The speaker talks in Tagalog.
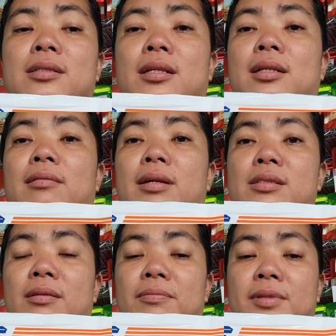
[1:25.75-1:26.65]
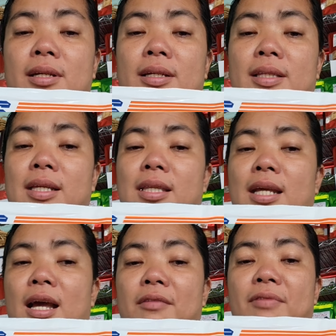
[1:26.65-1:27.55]
tas and the rest of the
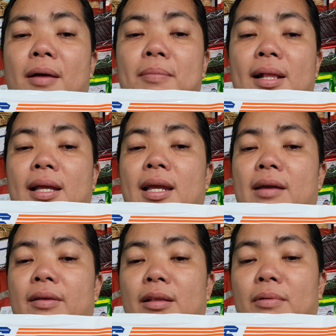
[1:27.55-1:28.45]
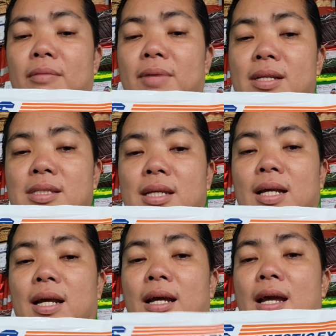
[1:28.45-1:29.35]
DTI family here in Nueva
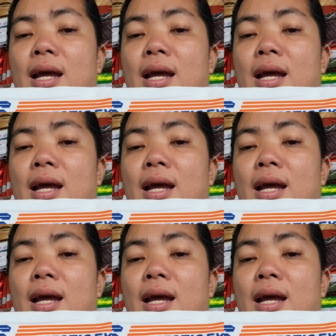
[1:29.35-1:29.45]
Ecija,